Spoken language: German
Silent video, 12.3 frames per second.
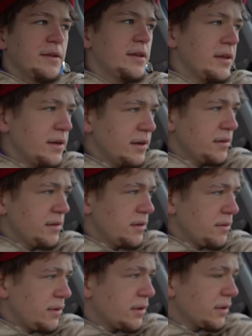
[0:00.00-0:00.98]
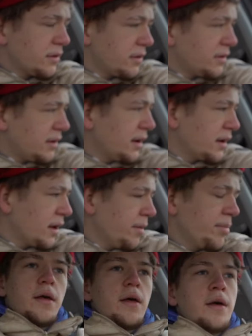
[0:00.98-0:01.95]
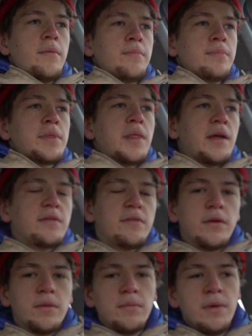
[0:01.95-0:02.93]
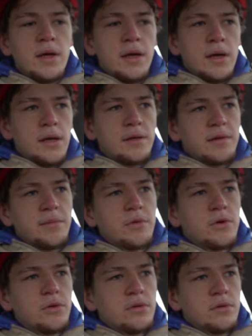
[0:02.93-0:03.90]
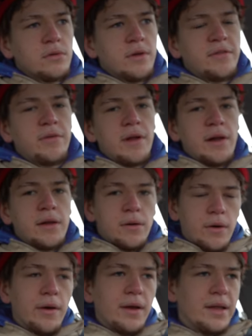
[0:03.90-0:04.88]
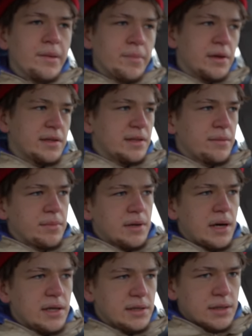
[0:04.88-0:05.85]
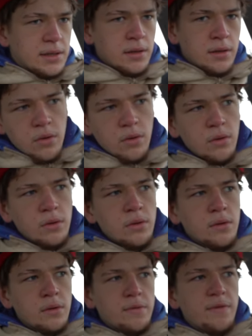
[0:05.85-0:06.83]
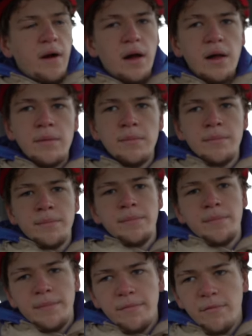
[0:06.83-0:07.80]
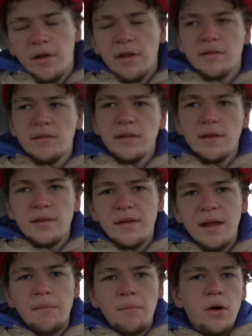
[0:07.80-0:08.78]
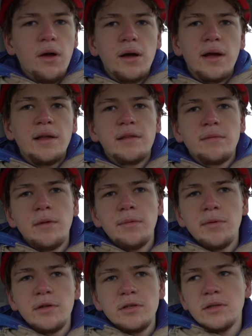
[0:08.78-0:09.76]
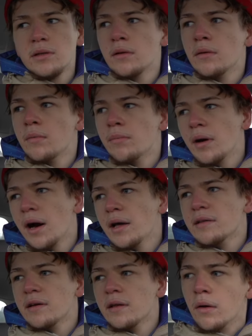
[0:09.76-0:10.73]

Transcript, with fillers: Wichtiges, was ich euch zu sagen habe. Ähm, das wird mir extrem gut tun und es wird halt euer Leben extrem bereichern. Und vor allem wird es das Leben eurer ganzen Mitmenschen bereichern.